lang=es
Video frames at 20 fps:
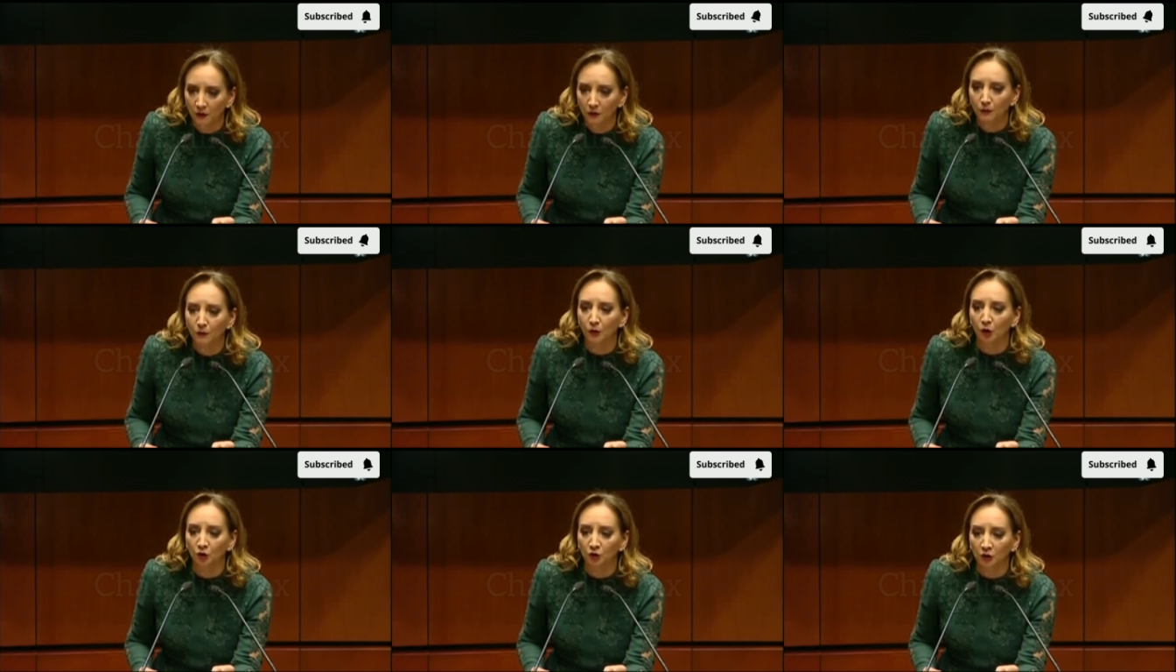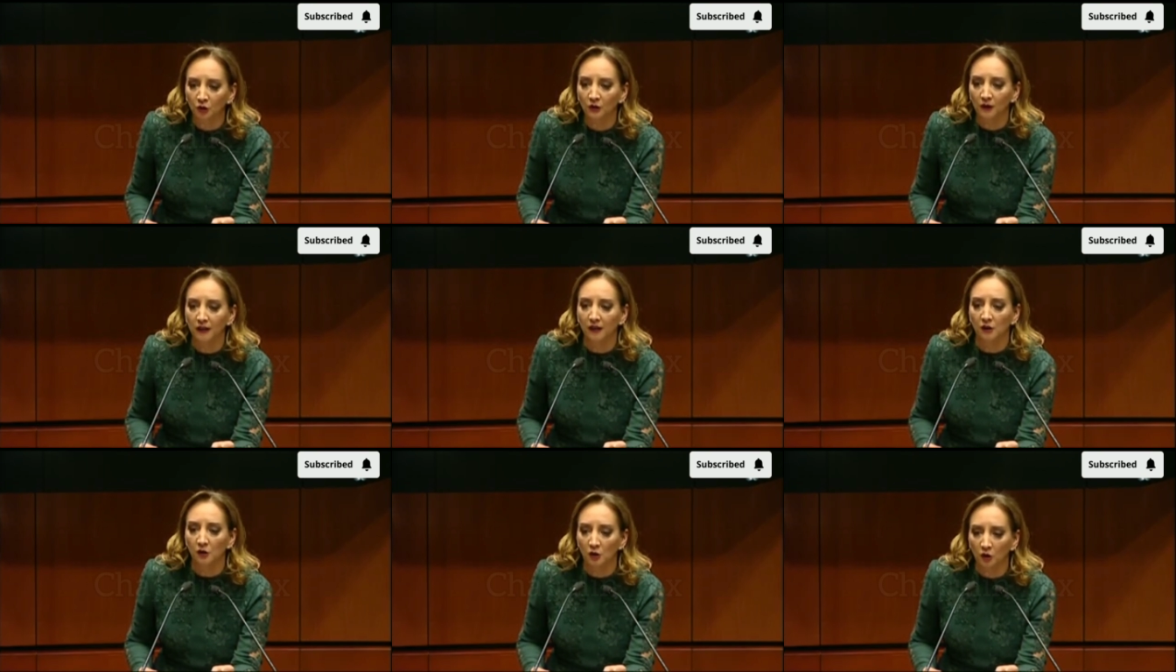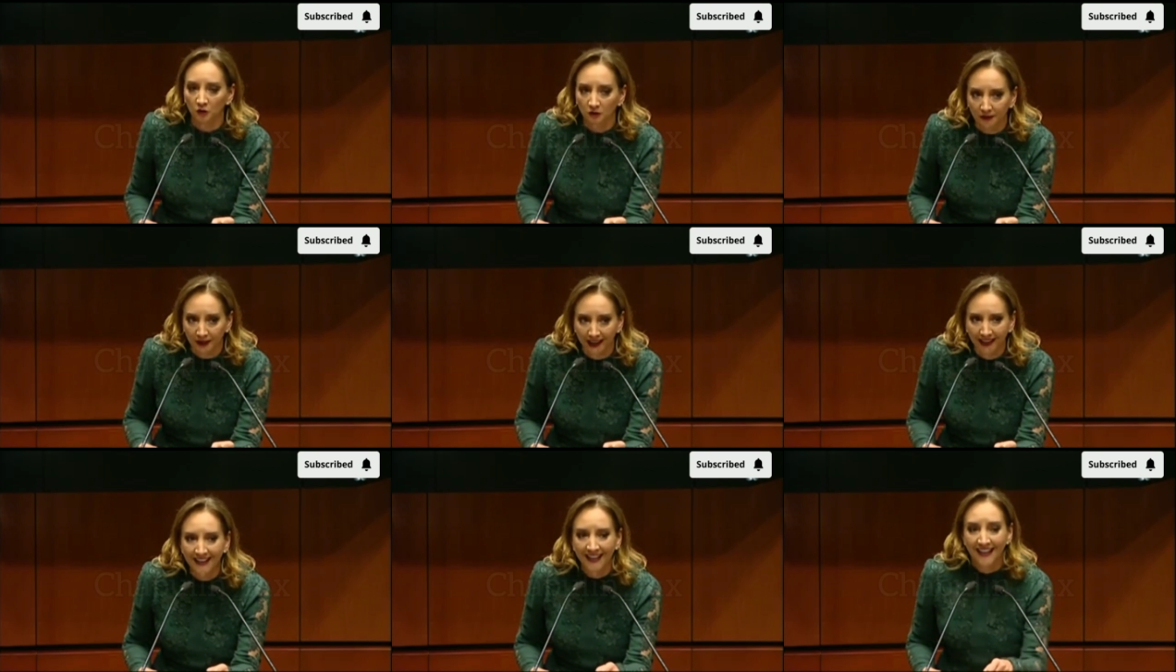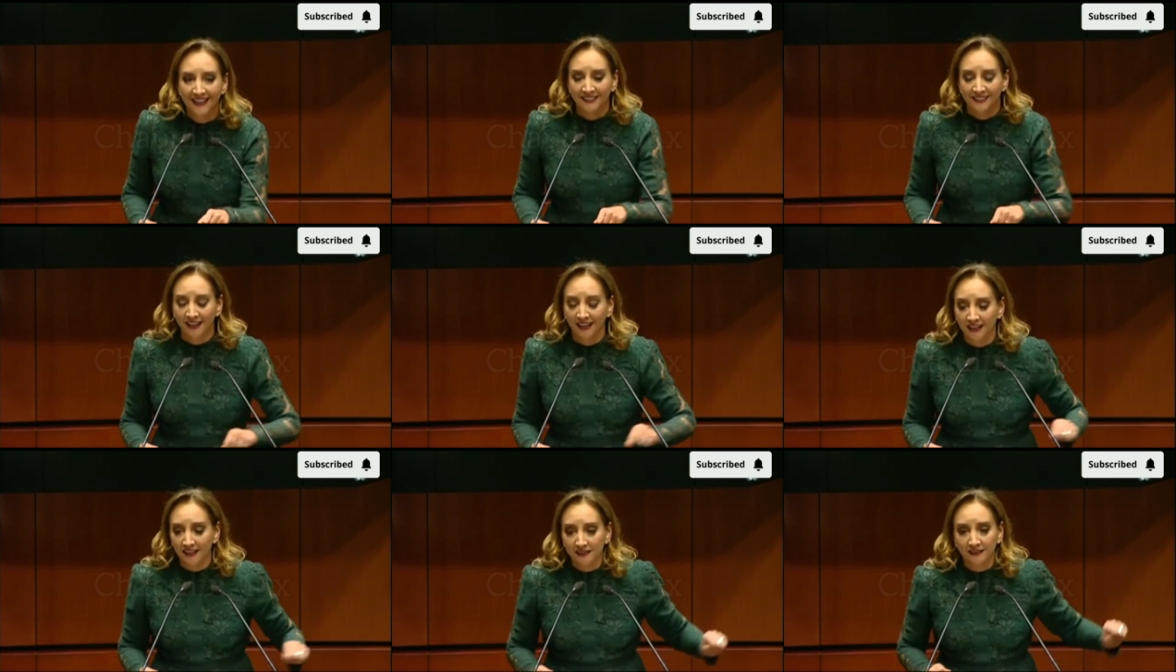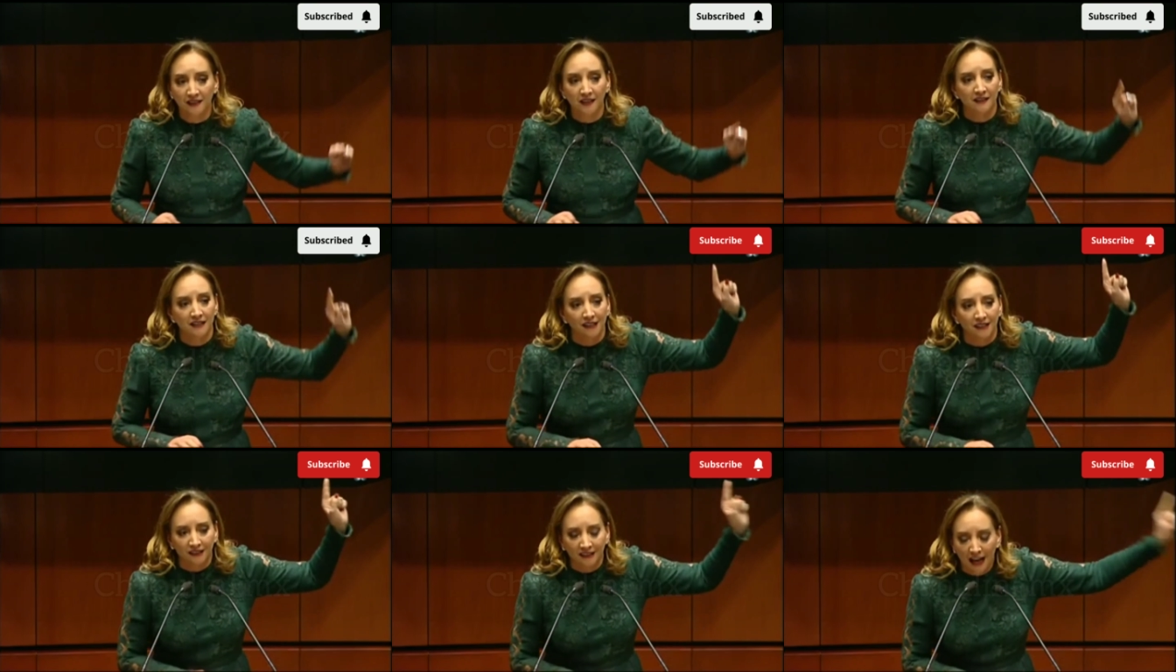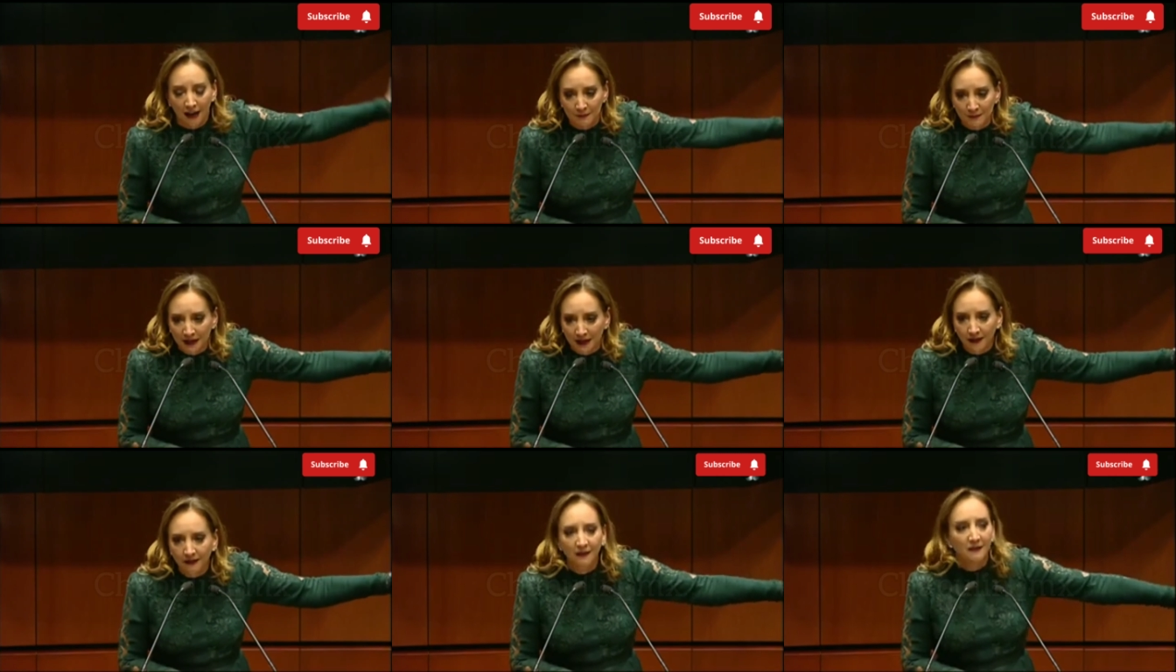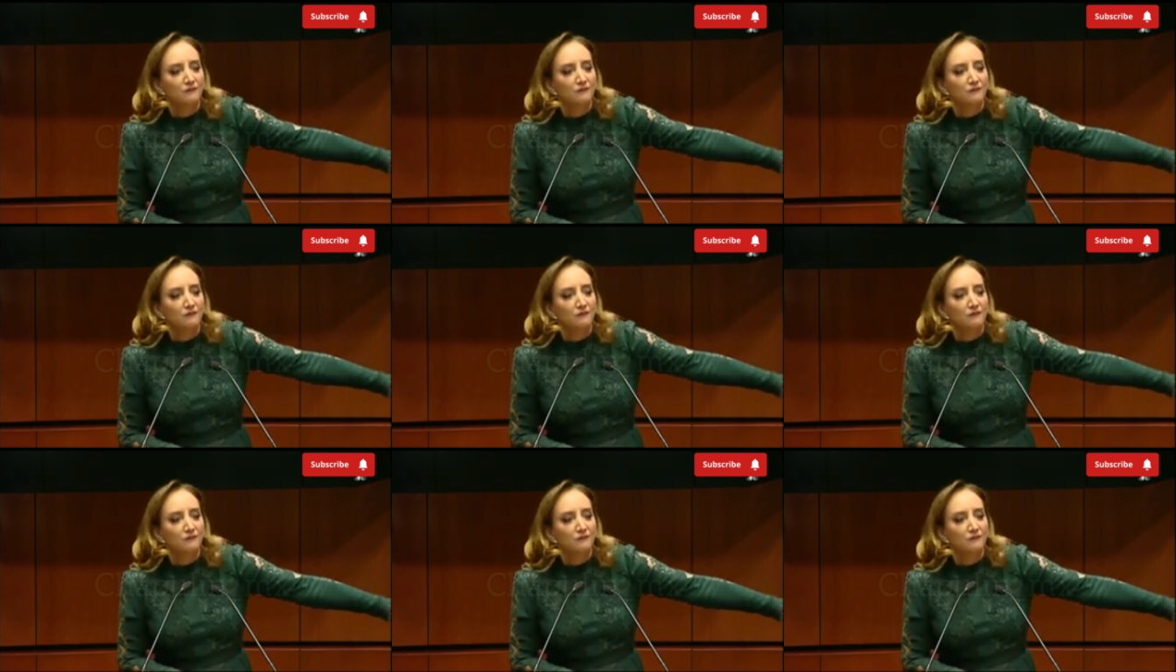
Voto en contra de este dictamen